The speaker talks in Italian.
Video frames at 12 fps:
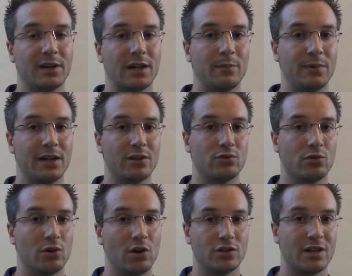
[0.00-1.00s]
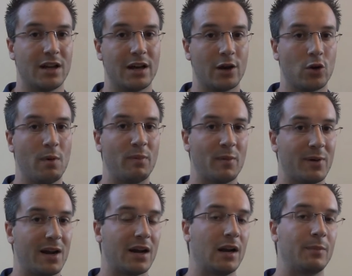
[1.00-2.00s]
capire su cosa e come
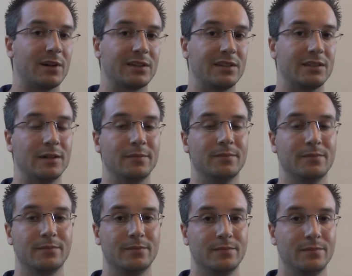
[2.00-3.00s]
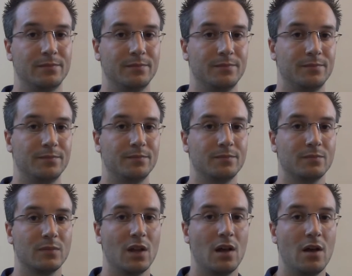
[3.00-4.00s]
preparare la partita. Che gruppo è il
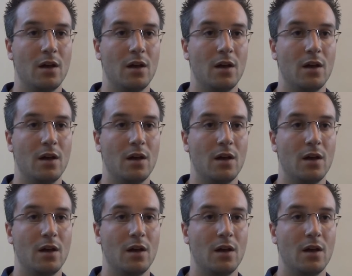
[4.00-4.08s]
vostro?